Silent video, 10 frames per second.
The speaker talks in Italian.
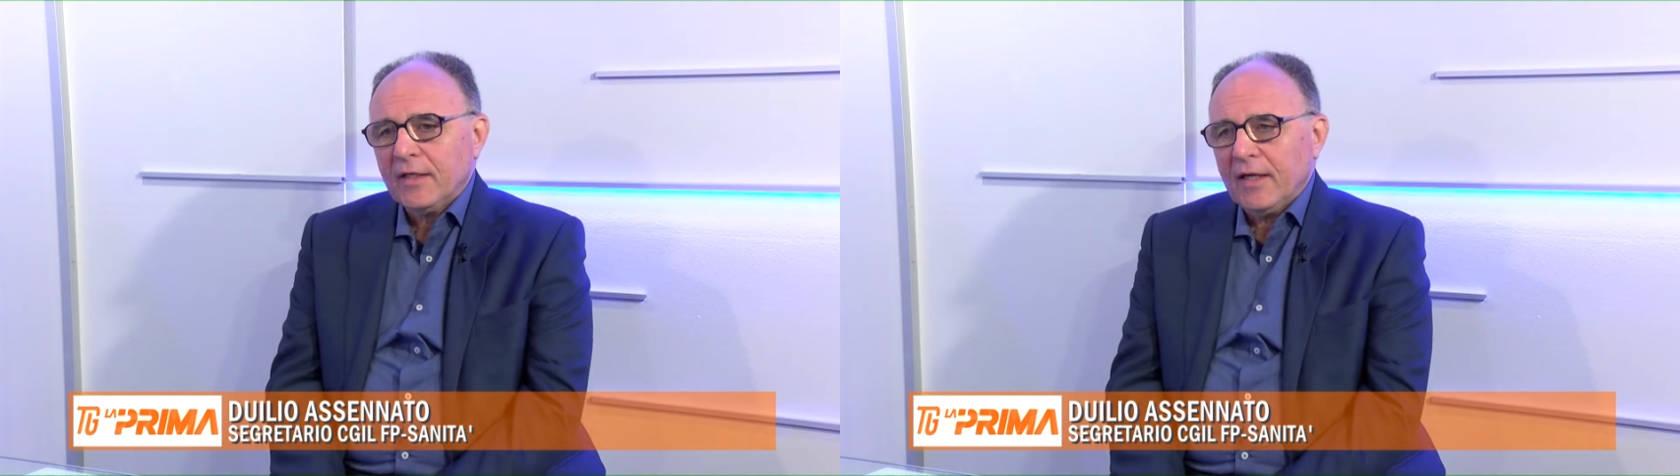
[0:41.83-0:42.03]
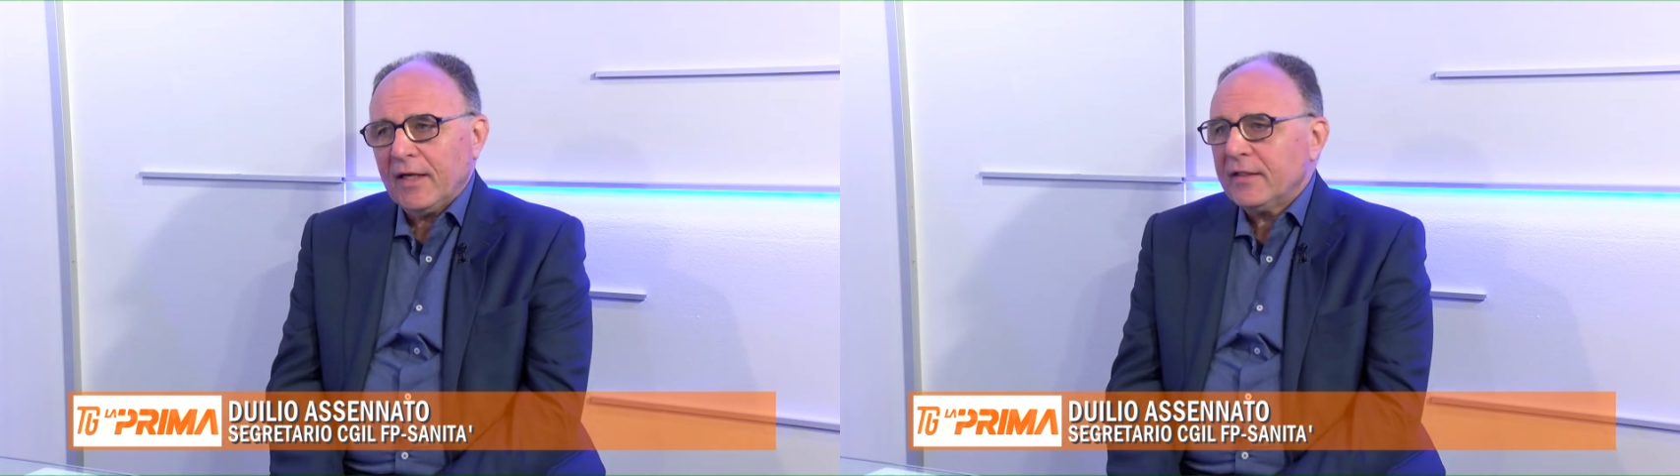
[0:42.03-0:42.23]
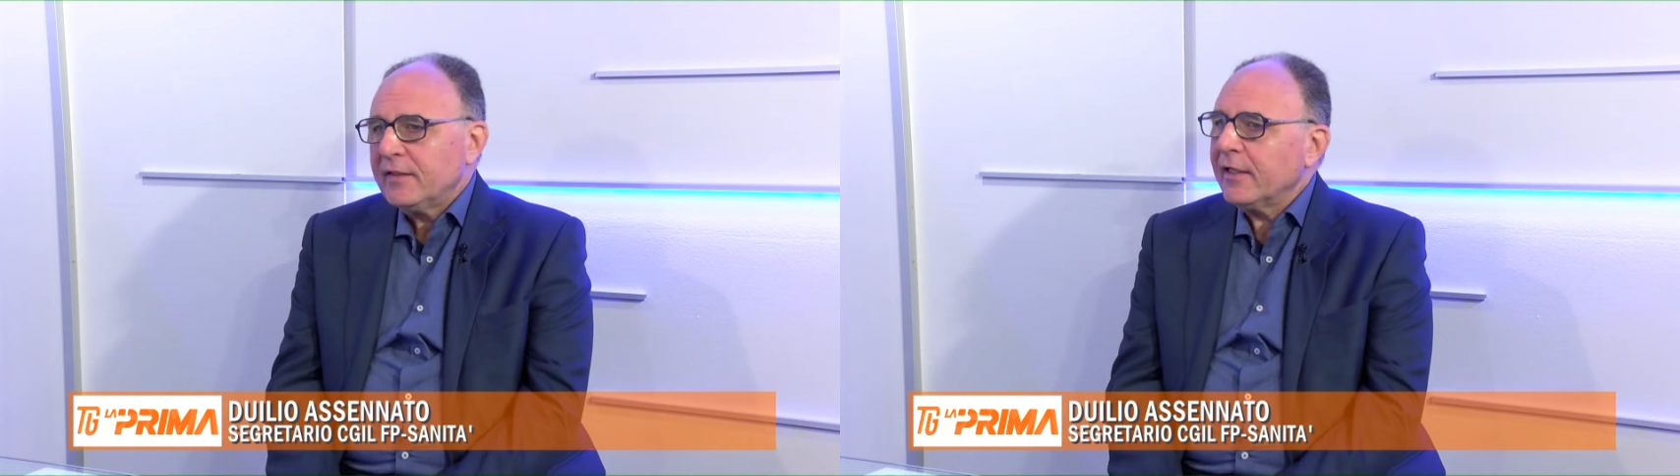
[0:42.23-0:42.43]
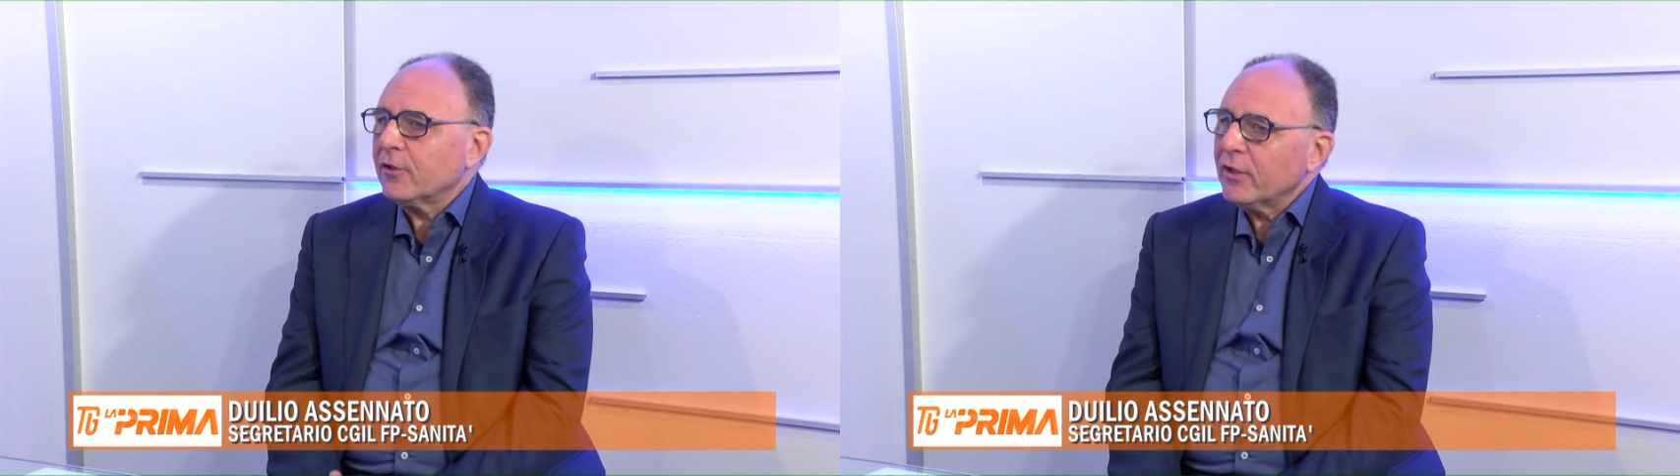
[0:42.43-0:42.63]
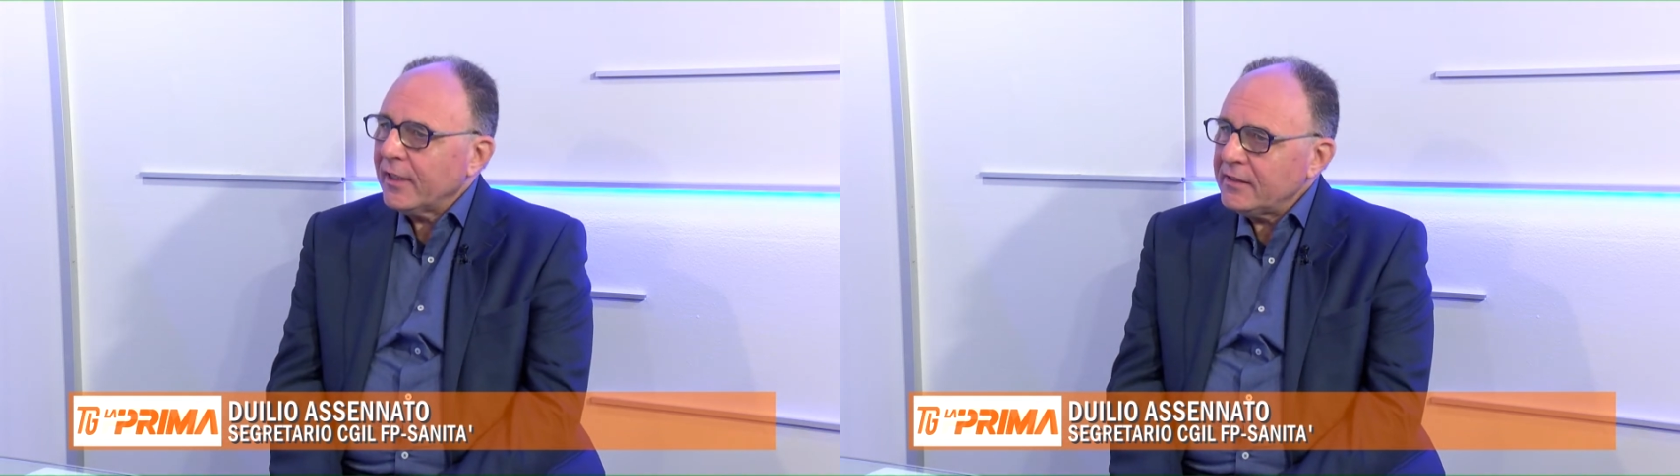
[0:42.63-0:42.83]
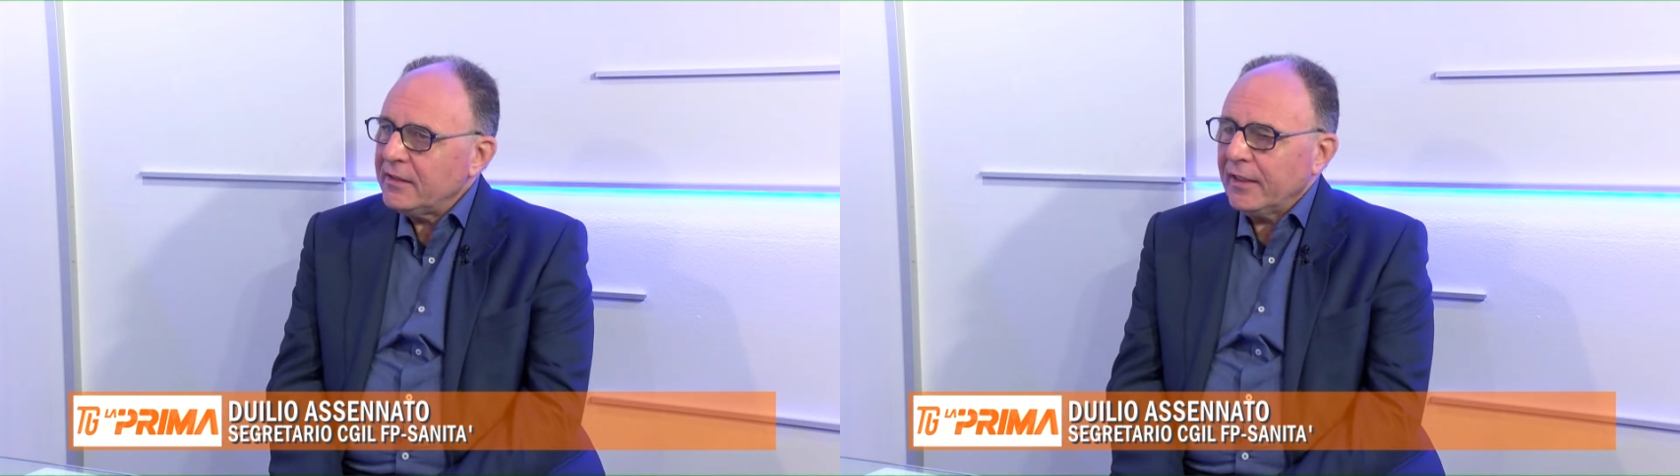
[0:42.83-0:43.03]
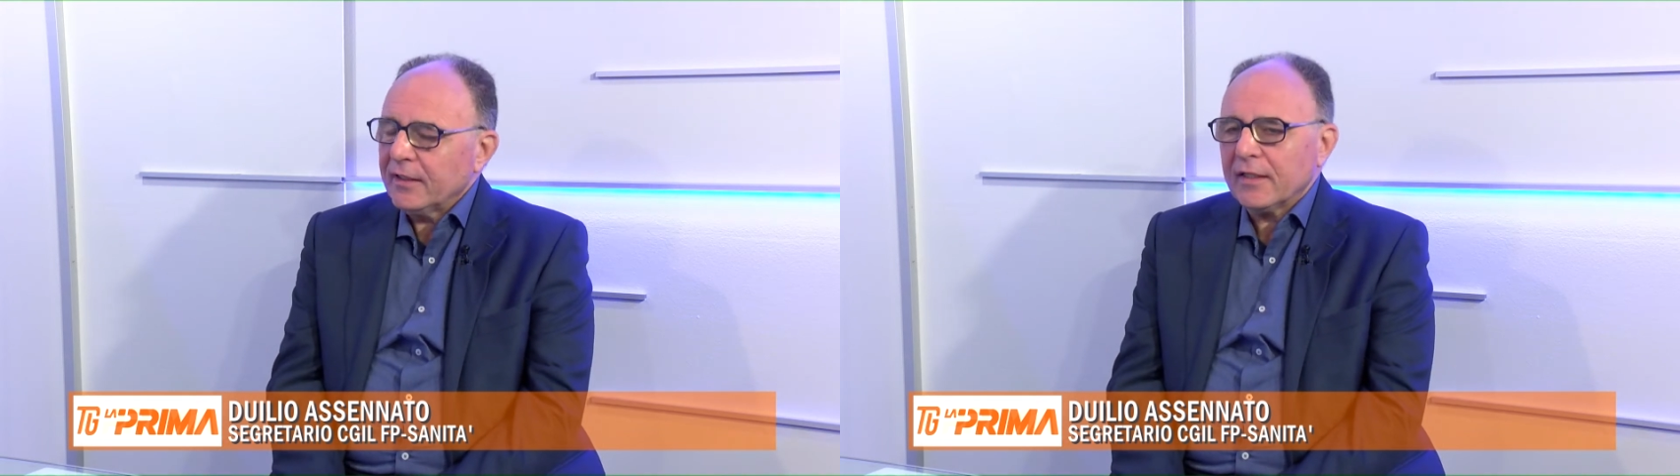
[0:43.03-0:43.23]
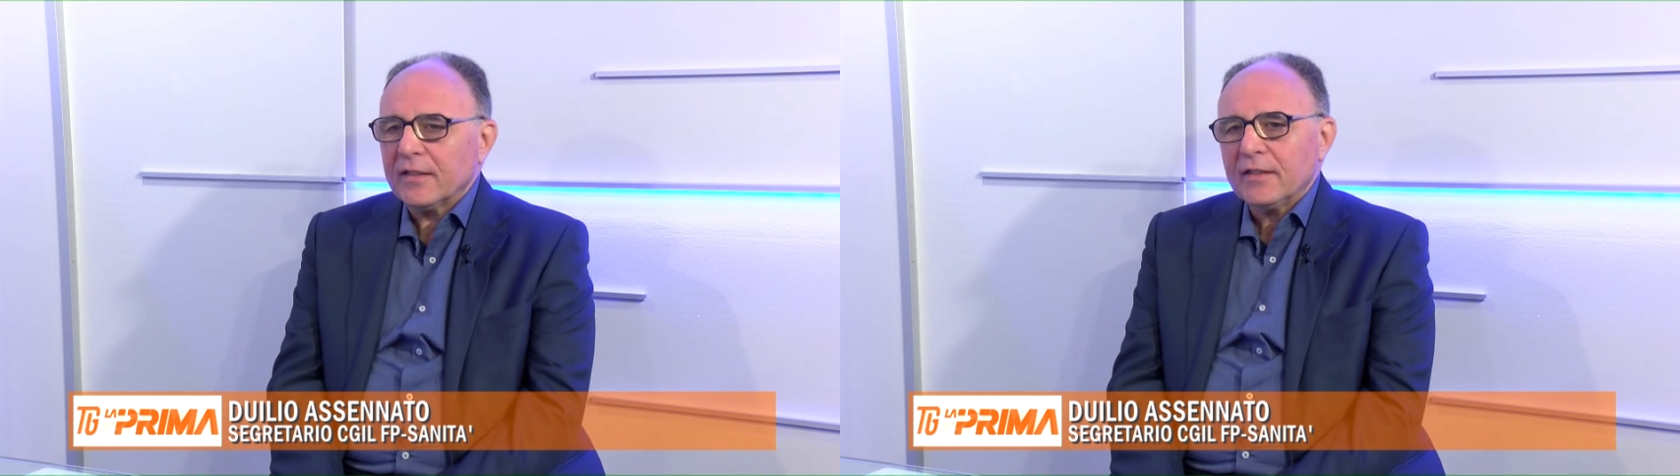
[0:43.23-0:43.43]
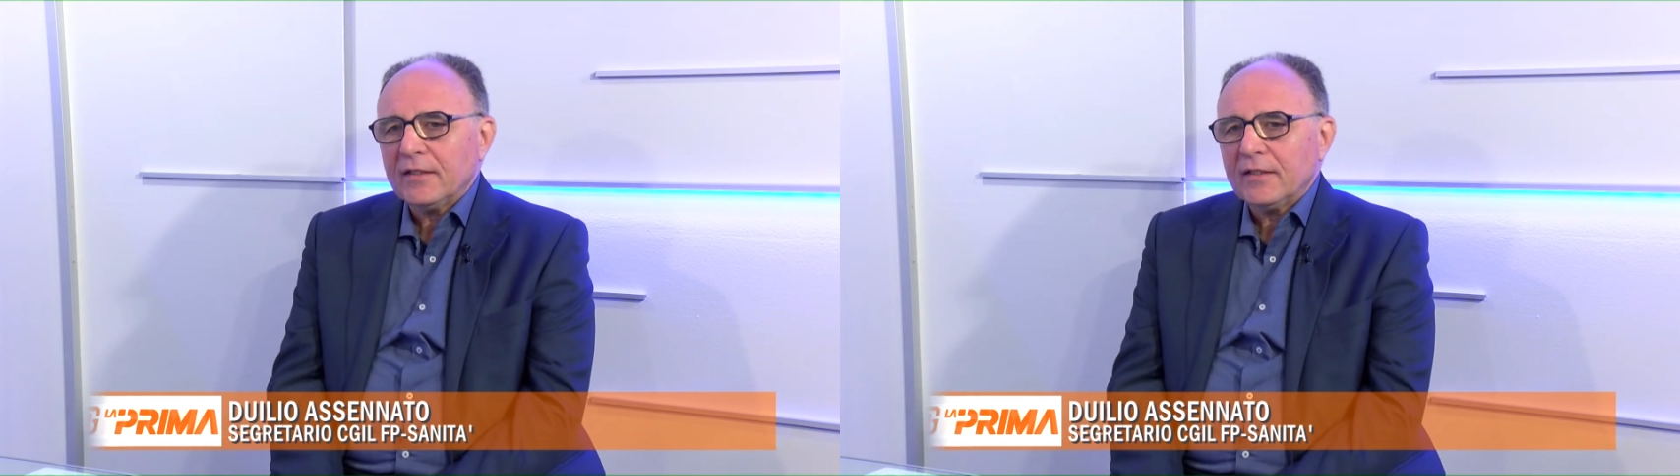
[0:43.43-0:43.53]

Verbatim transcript: all'interno dell'azienda